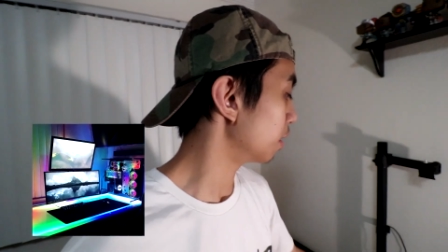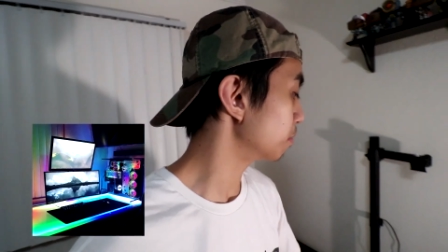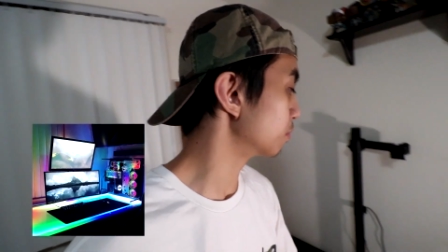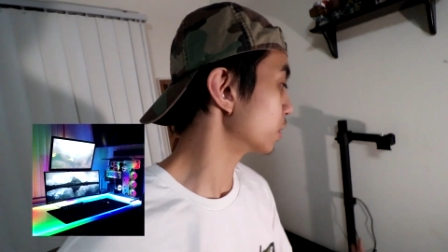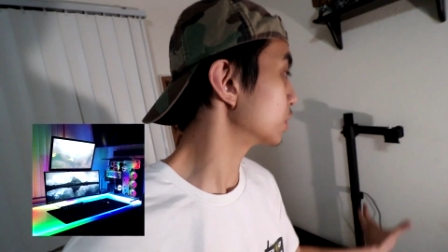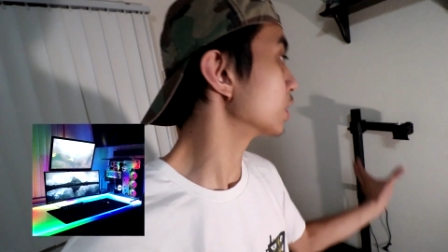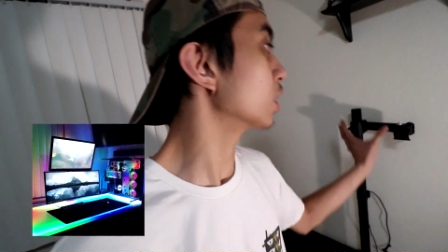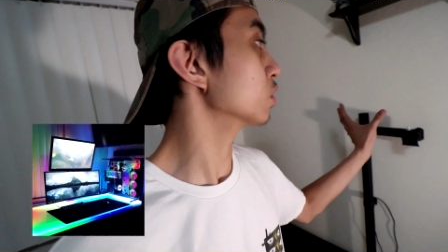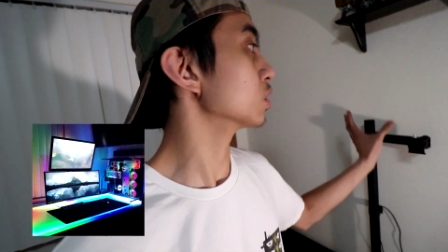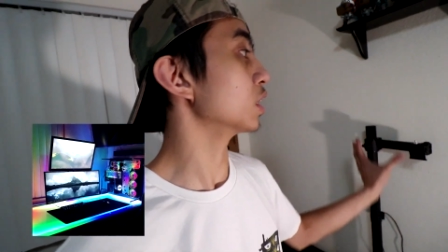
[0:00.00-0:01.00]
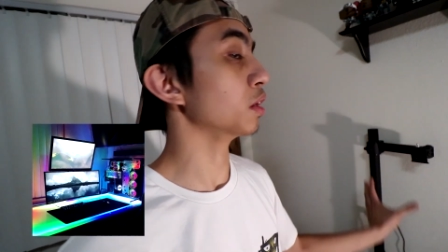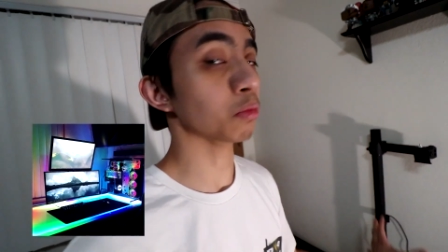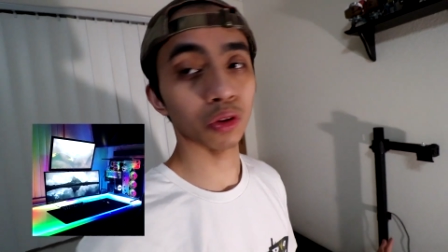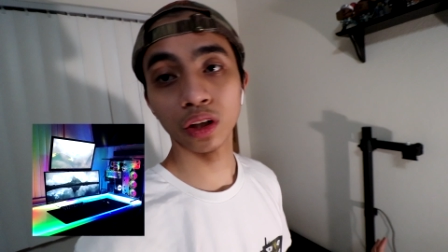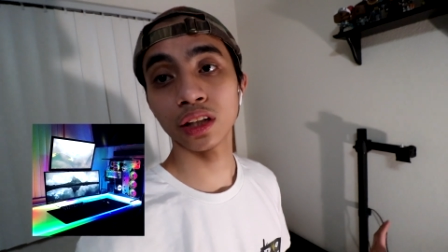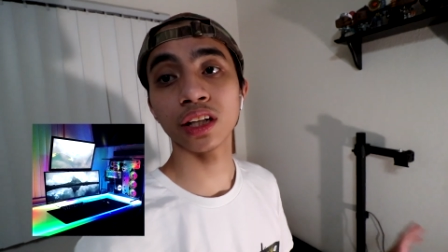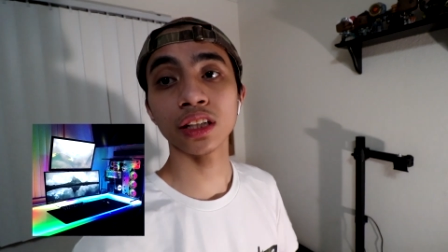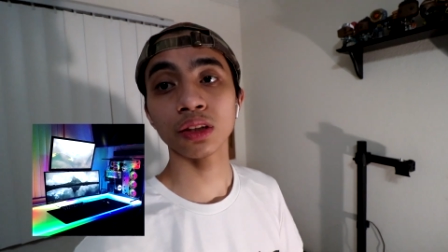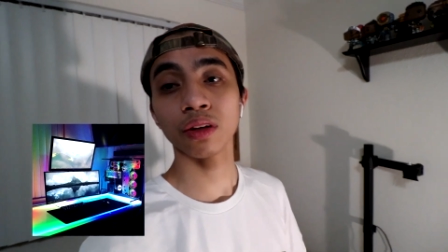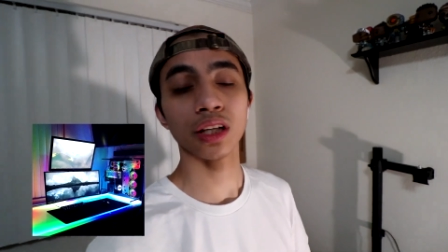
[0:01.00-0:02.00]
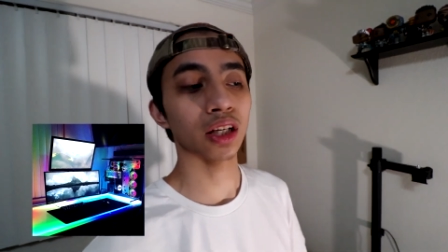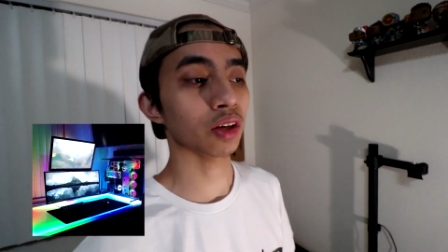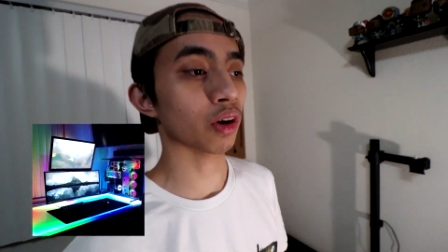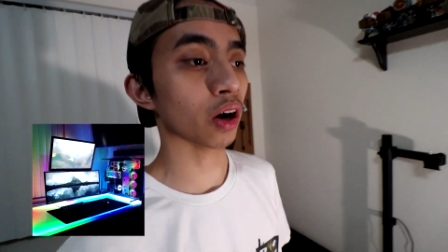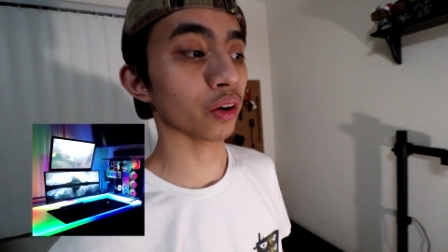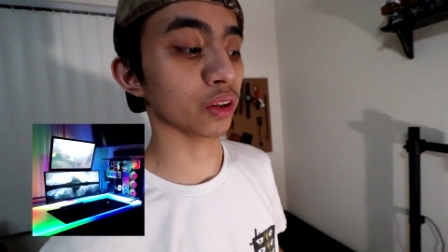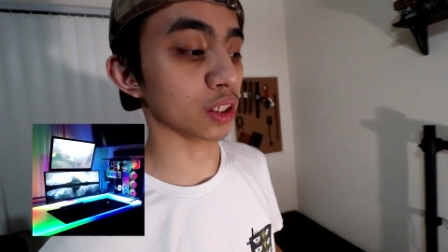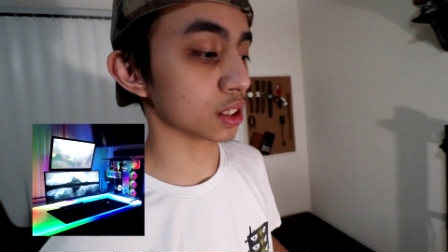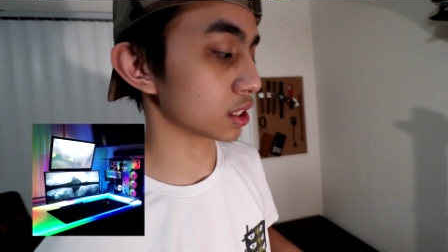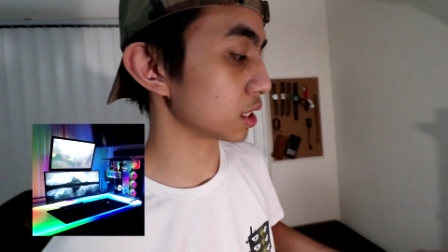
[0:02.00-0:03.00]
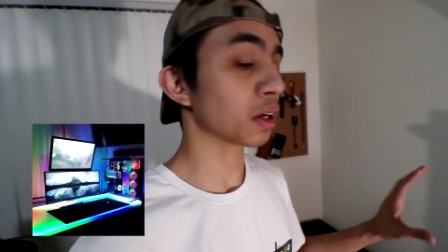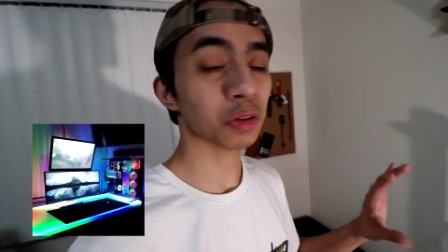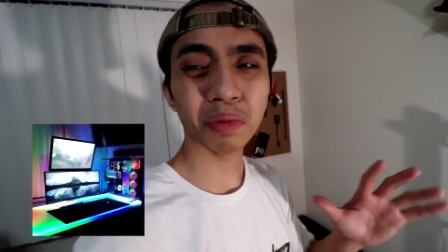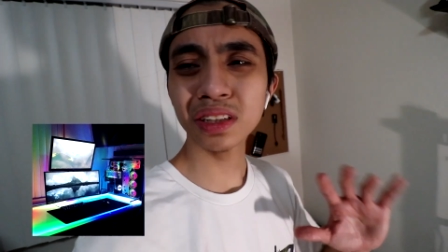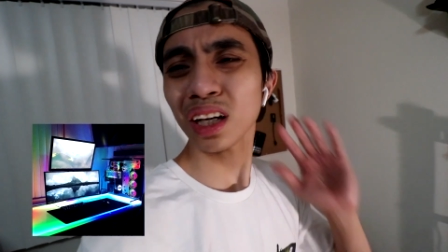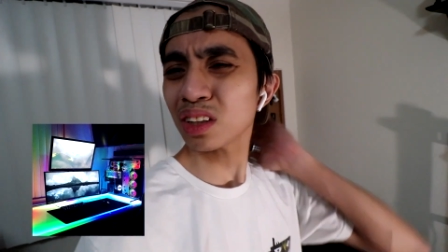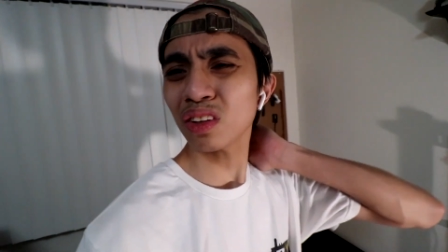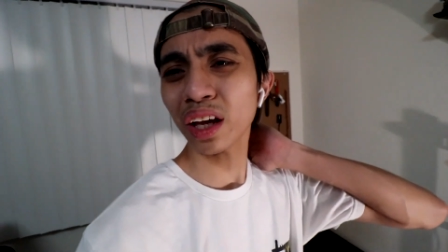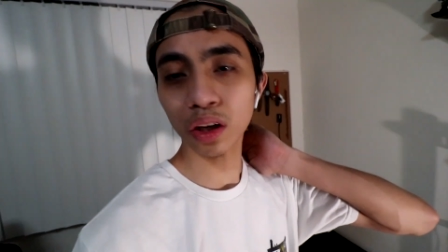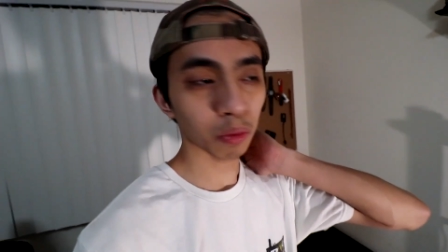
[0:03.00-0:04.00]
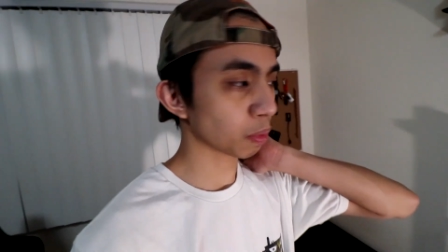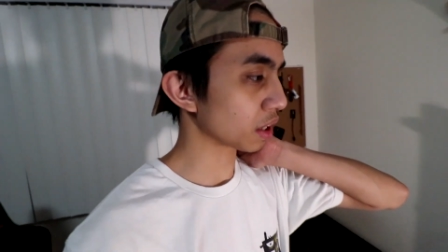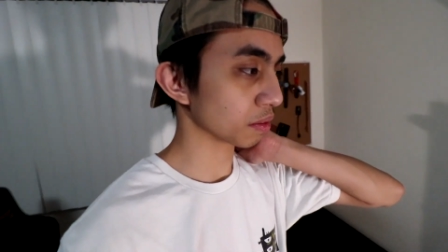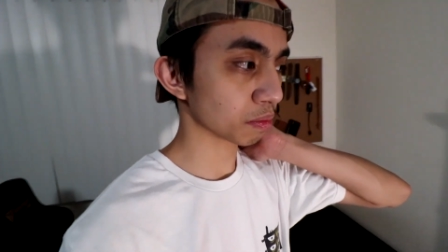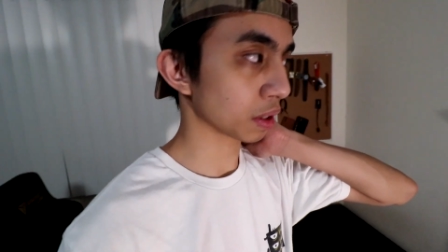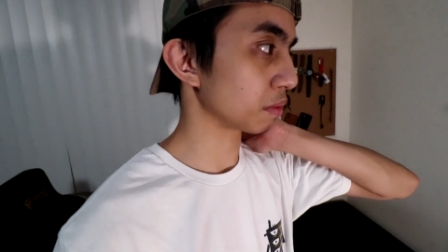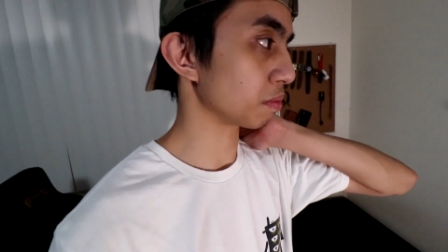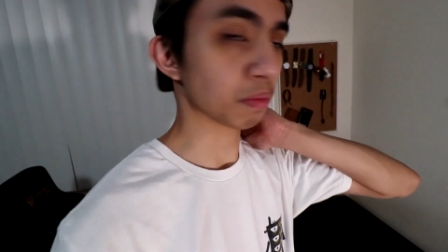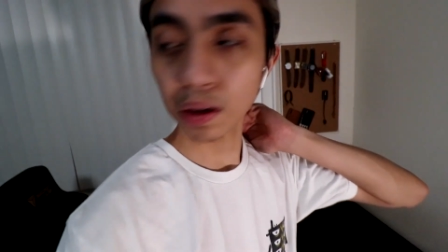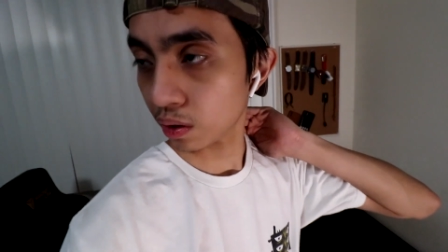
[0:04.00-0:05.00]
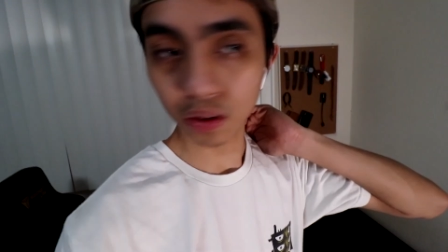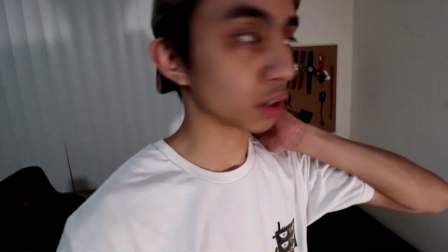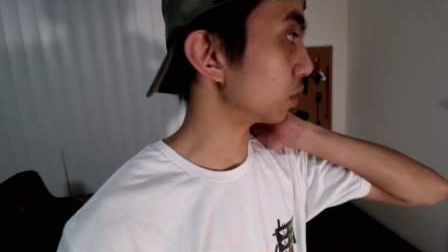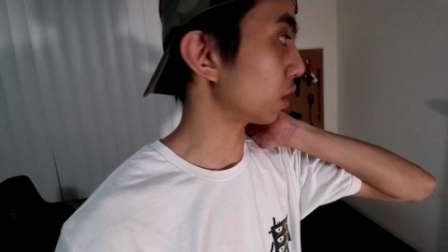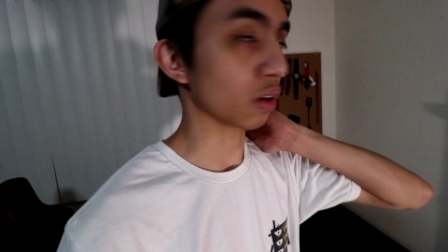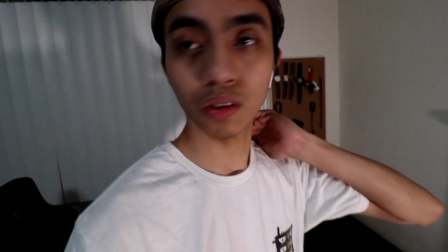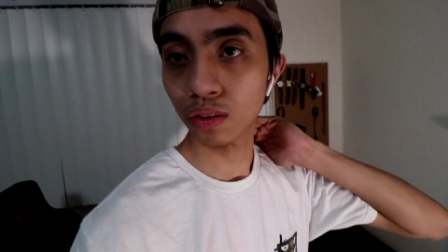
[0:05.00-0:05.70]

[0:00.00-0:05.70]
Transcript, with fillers: Um, vertical yung tingin mo. And the reason why na ginawa ko yun is parang sumasakit yung leeg ko parang pag, pag ganun ako.